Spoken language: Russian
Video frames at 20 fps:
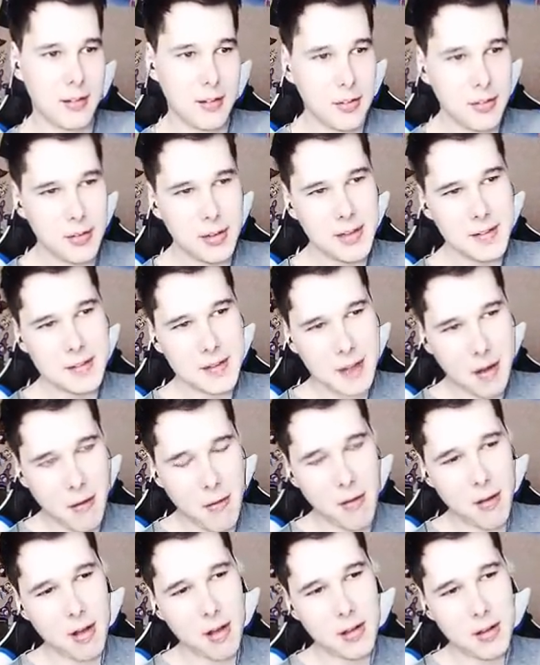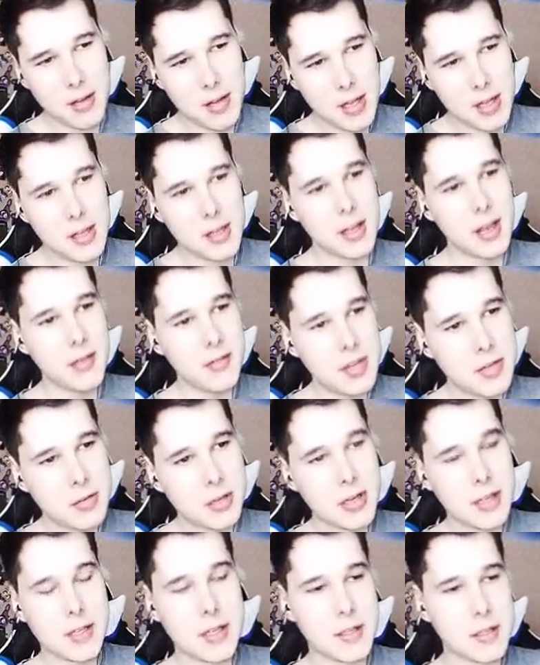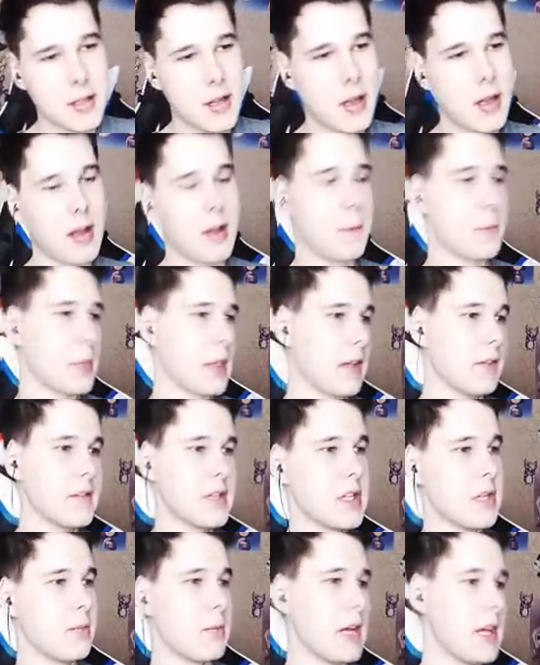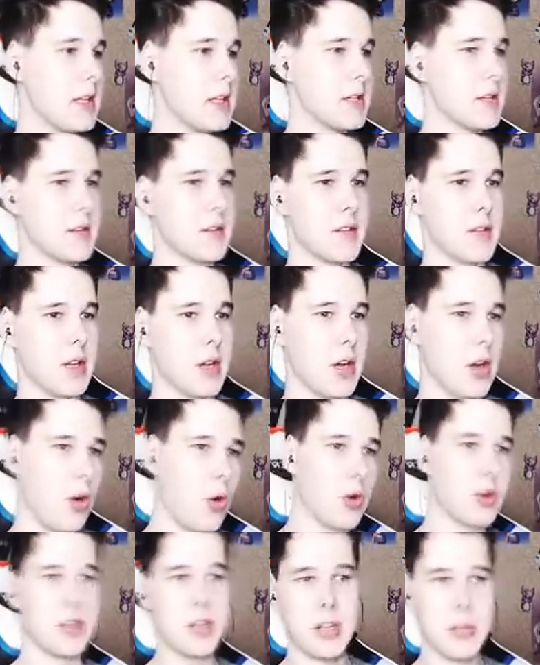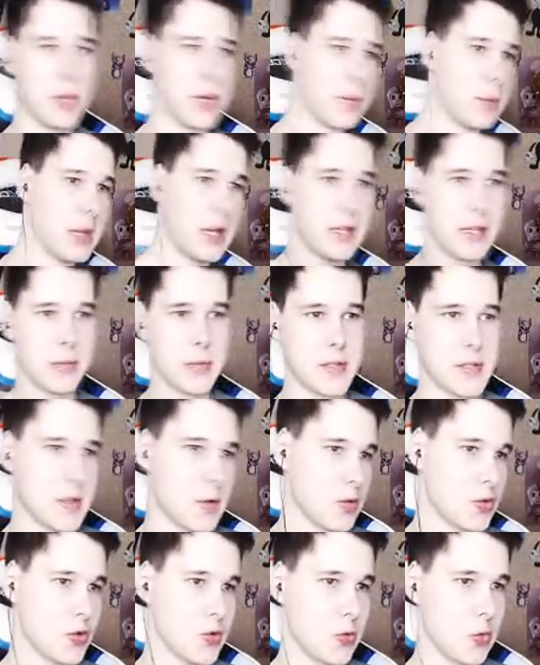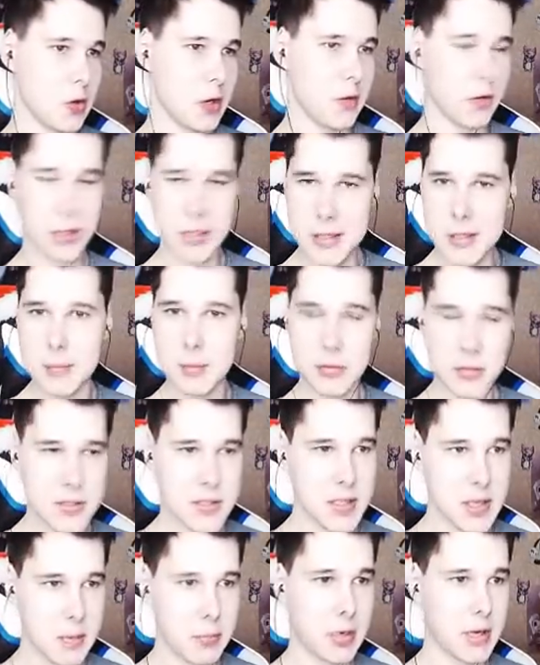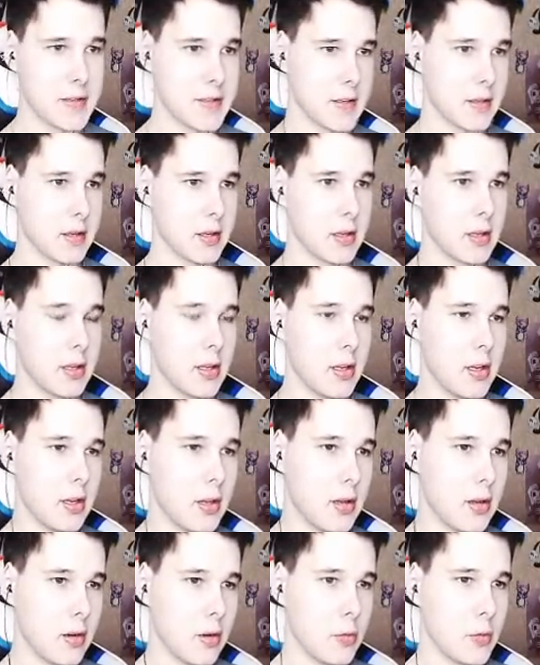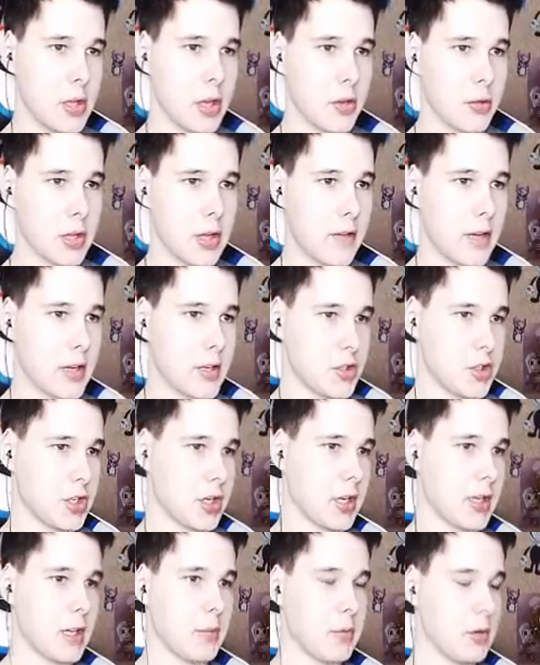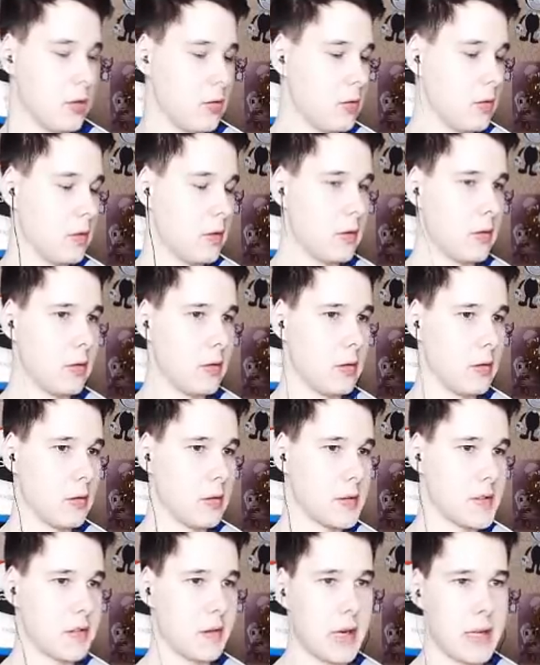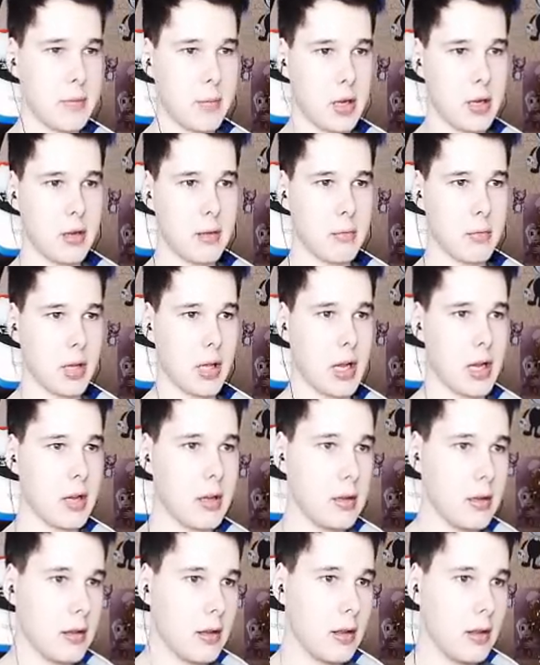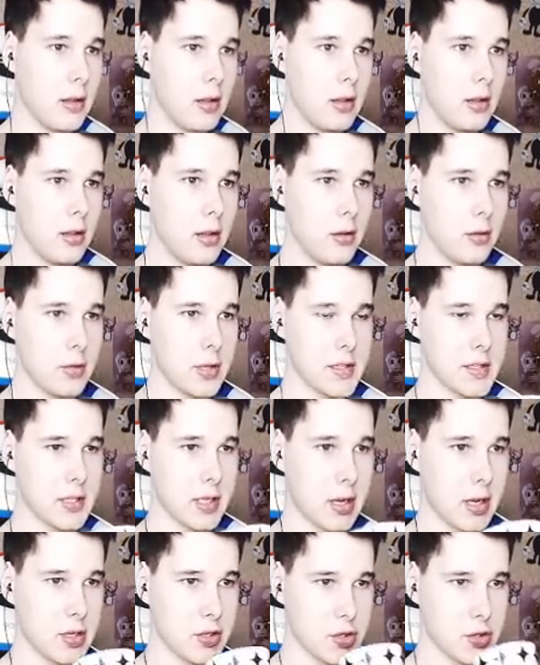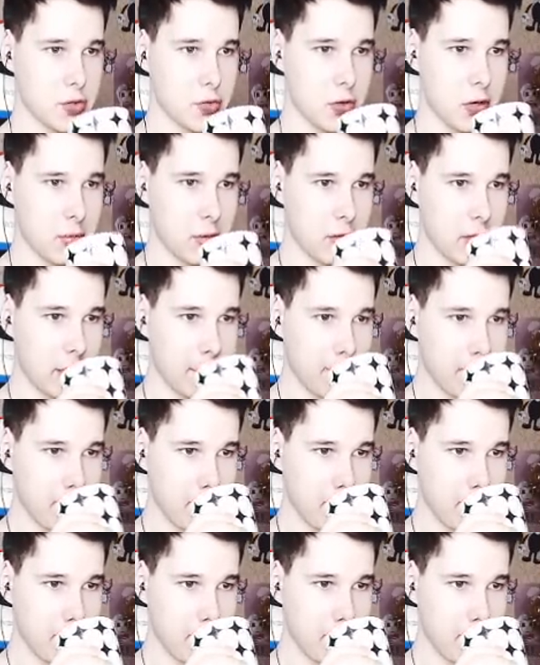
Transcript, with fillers: Но ну, это такое. Я видел когда-то выступление с э, огненными ребятами, с такой штукой. Вот это было залипательно. У меня у товарища, когда был э, свадьба была, у нас такая же штука была.